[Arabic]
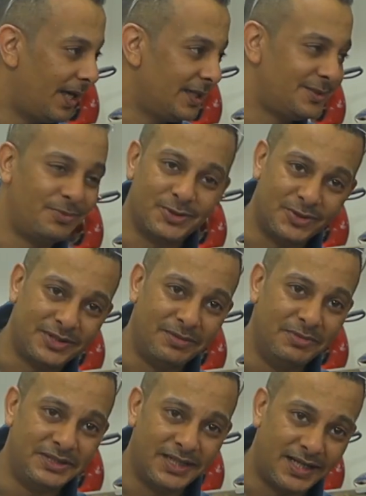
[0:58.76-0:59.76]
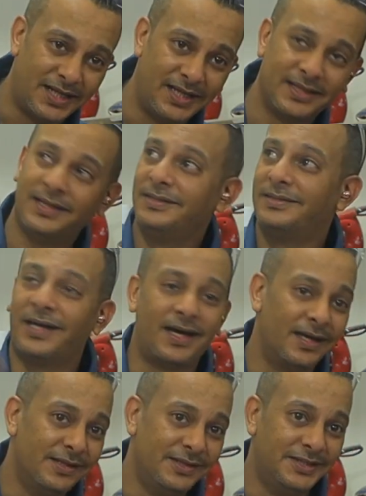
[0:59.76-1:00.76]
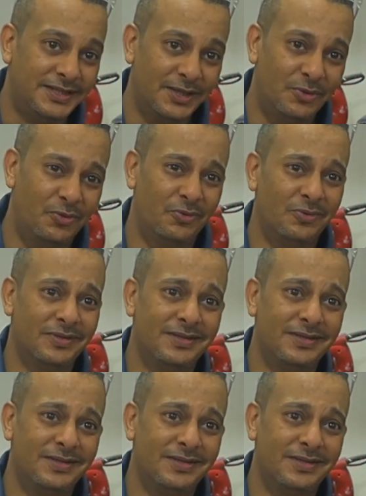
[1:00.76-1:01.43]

اسمع صوت المنشار هذا يدخلني جو